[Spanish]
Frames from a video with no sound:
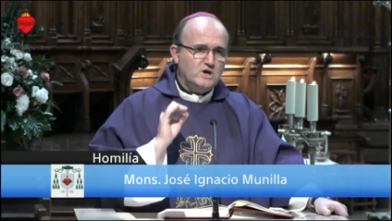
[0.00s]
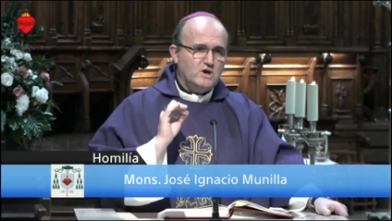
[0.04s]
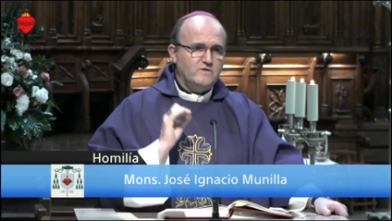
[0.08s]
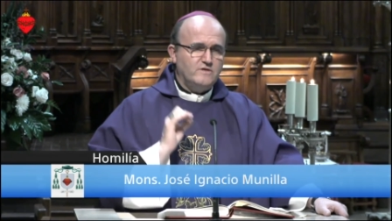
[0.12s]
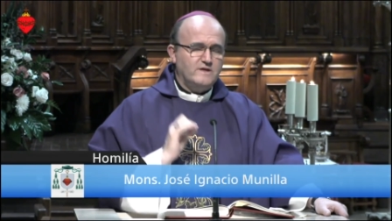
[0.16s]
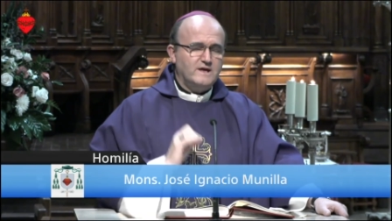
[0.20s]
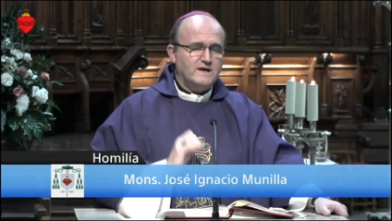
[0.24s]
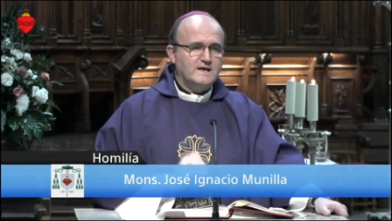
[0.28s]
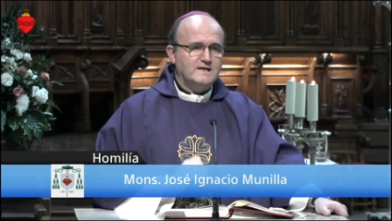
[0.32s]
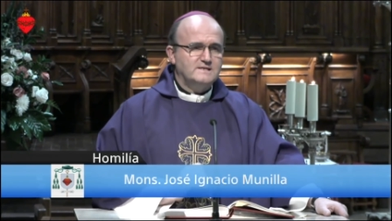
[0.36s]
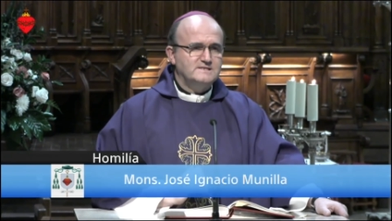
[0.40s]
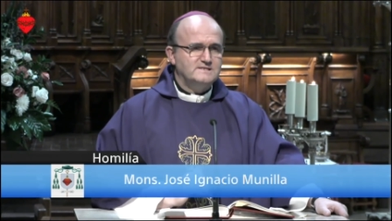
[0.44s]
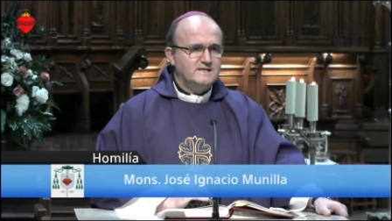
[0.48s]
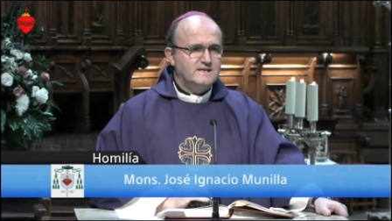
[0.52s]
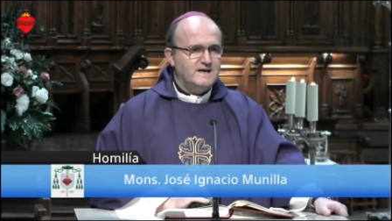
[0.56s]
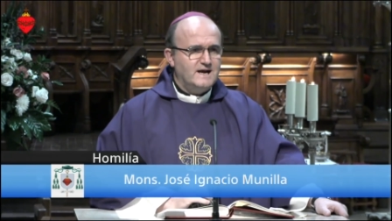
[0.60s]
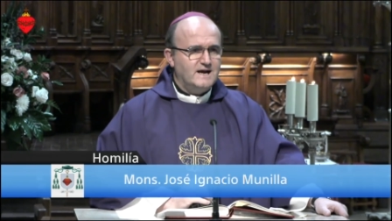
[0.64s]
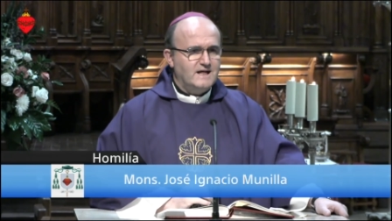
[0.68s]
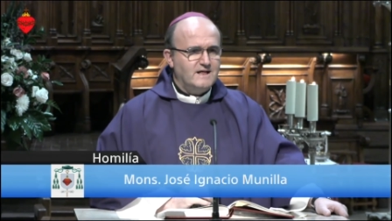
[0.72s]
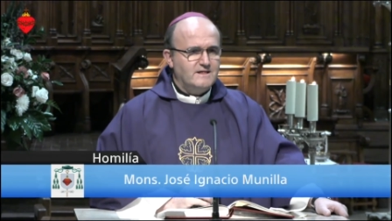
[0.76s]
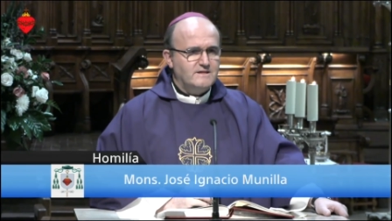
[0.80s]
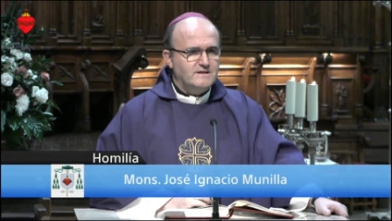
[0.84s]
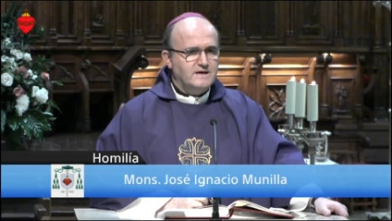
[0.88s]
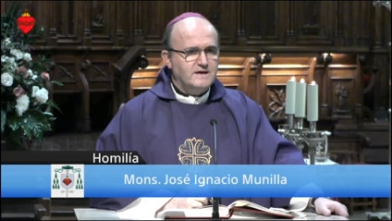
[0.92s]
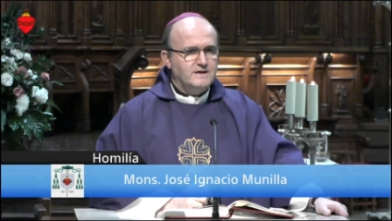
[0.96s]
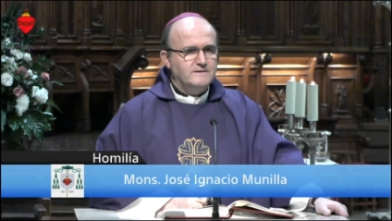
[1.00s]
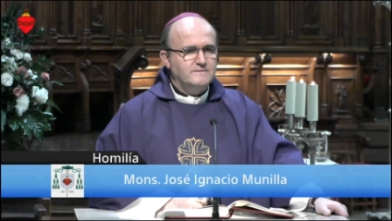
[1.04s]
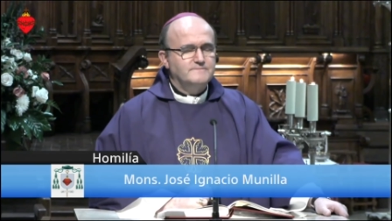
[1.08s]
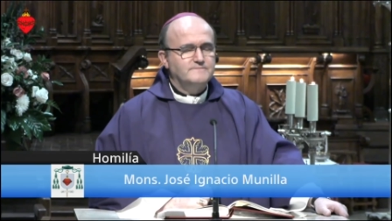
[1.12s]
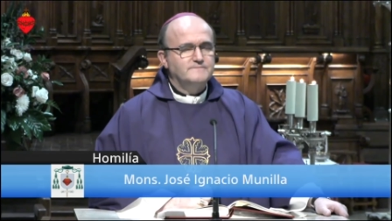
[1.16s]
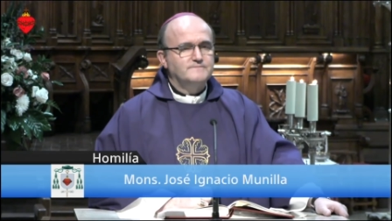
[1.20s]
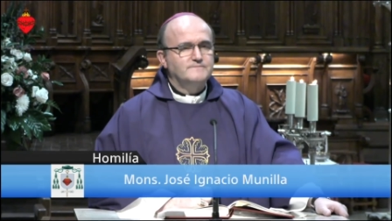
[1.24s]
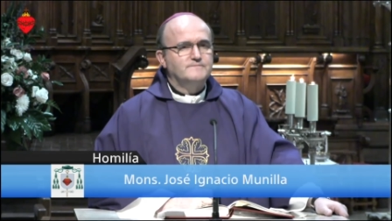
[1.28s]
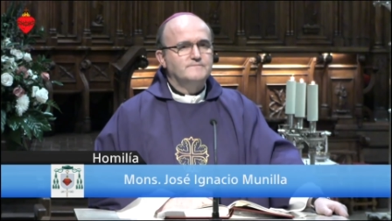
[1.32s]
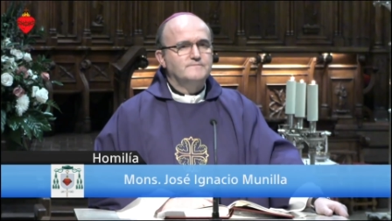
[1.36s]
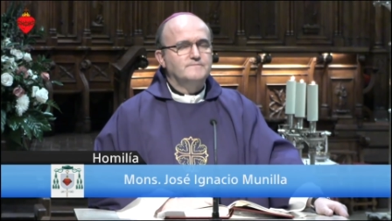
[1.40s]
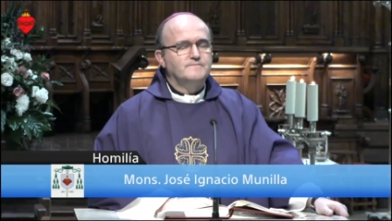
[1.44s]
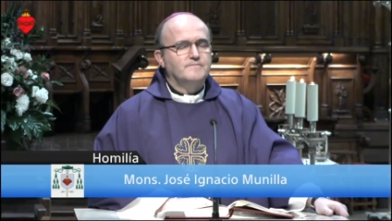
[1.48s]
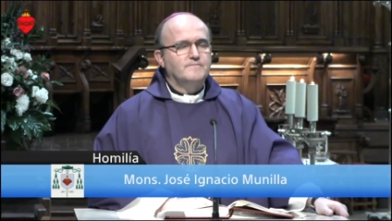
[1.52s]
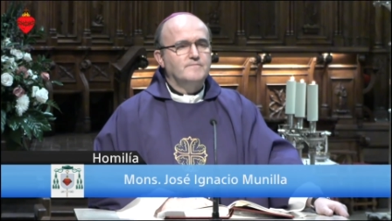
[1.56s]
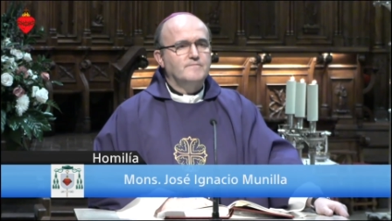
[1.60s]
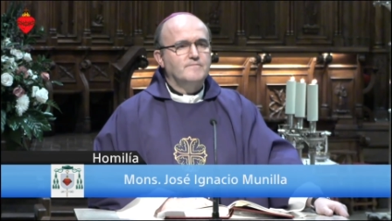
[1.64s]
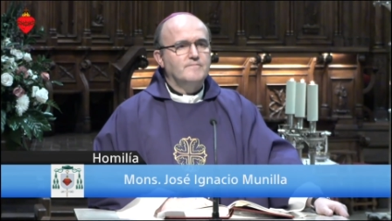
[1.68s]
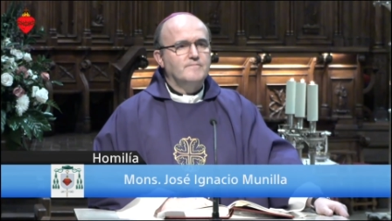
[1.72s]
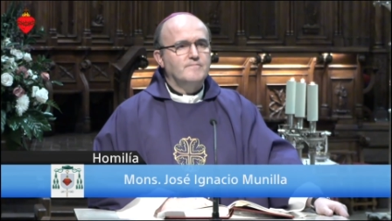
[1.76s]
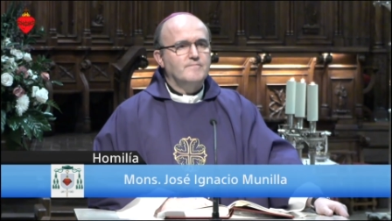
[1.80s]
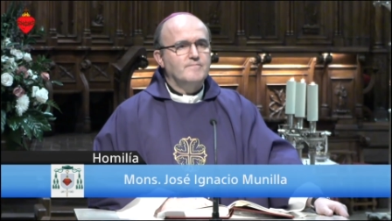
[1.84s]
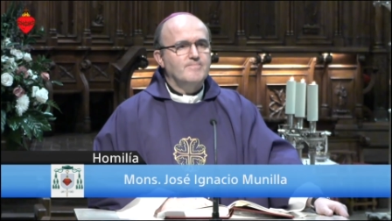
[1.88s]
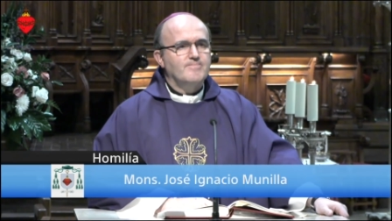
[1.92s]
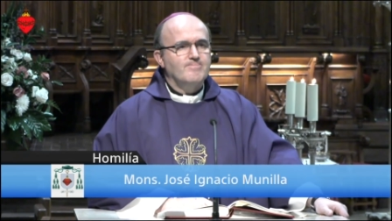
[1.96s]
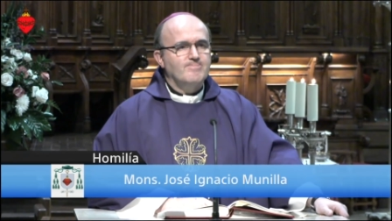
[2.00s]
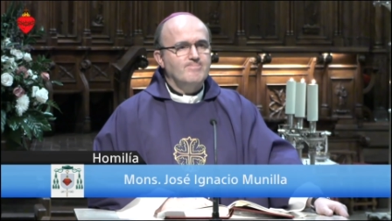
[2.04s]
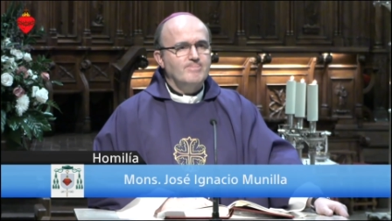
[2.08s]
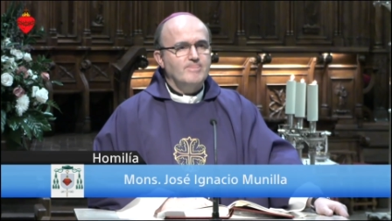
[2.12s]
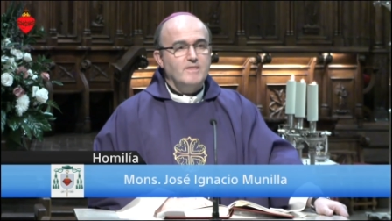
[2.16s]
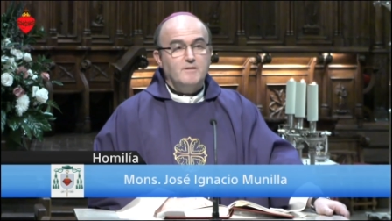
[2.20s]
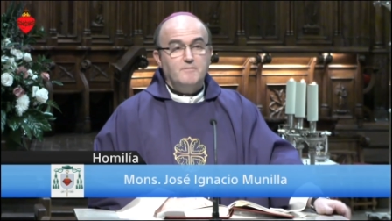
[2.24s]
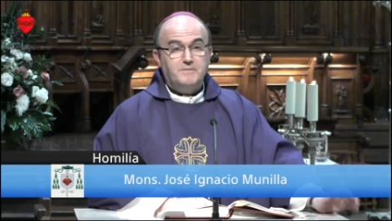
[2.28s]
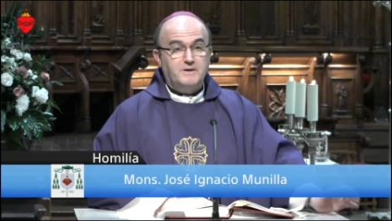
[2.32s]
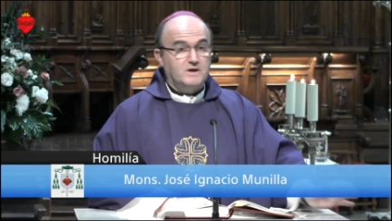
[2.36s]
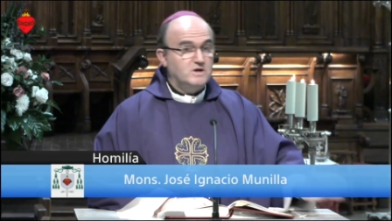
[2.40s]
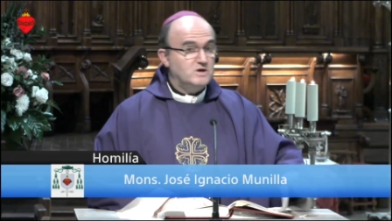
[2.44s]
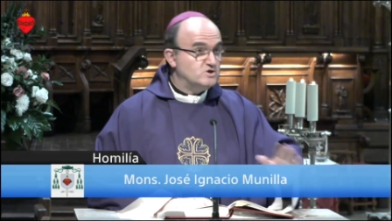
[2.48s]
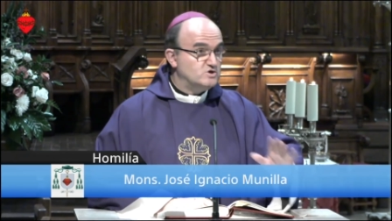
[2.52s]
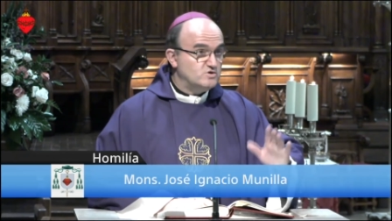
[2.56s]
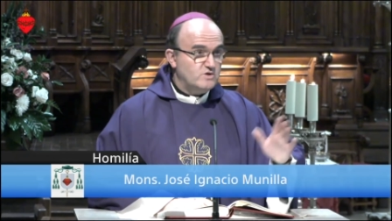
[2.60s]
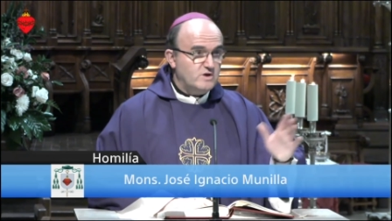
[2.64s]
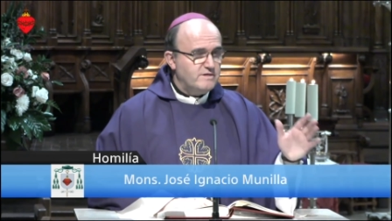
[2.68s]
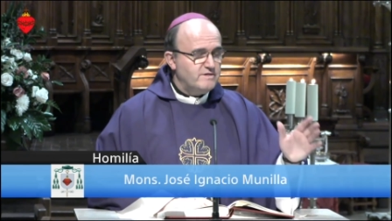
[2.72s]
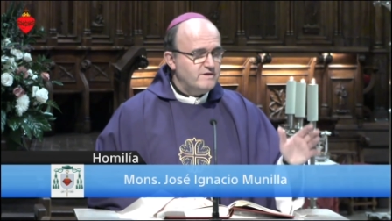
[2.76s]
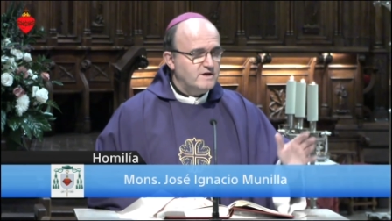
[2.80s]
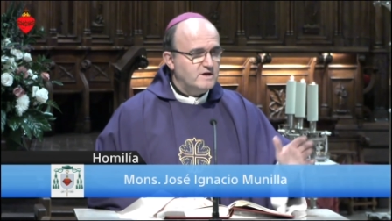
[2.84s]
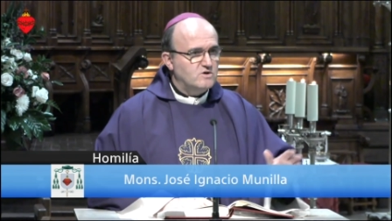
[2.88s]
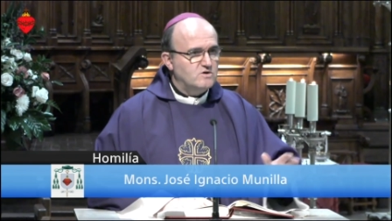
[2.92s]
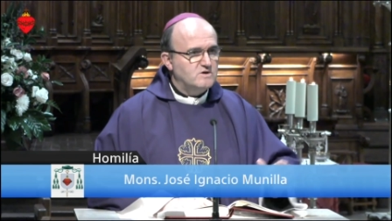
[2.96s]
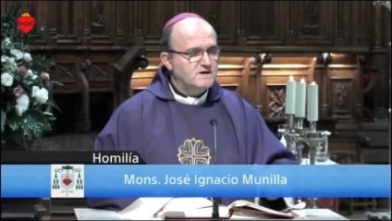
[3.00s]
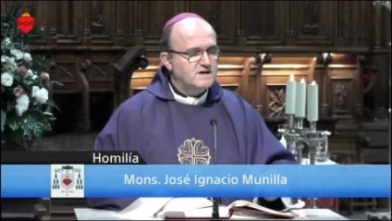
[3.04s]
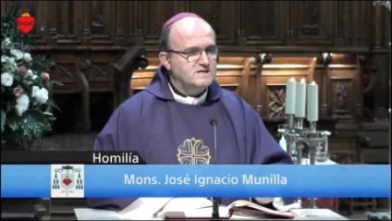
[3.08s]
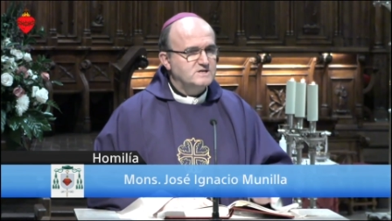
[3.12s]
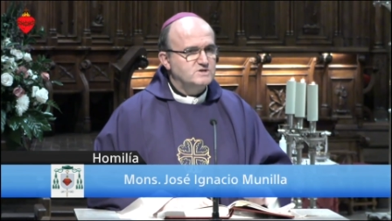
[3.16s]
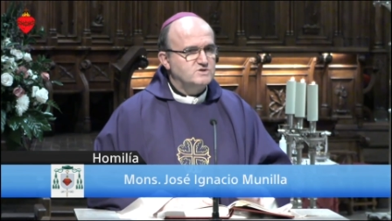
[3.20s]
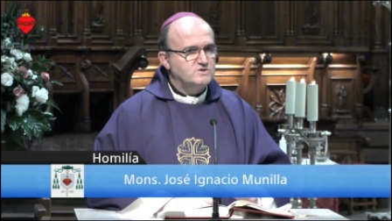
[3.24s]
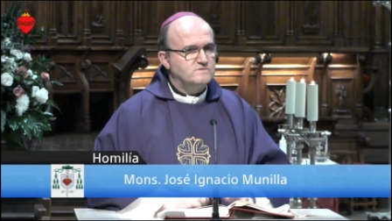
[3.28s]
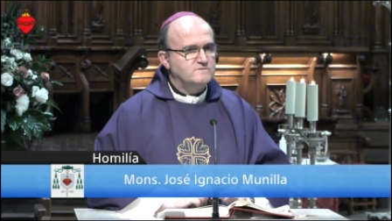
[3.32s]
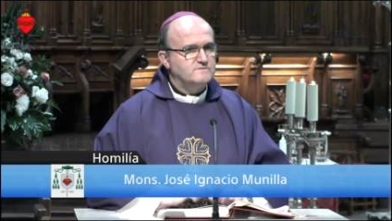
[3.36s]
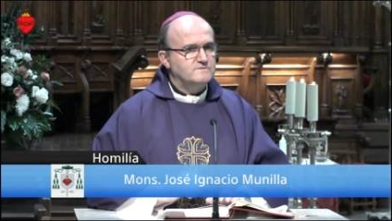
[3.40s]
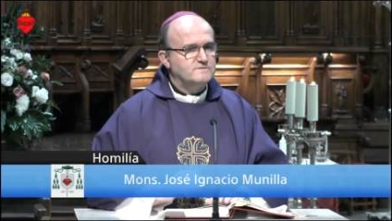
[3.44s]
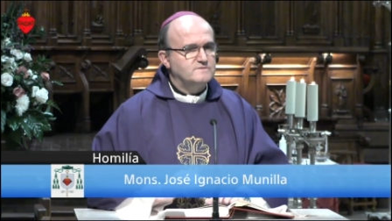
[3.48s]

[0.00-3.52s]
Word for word: lo dijesen a nadie. Pero ellos no hicieron caso.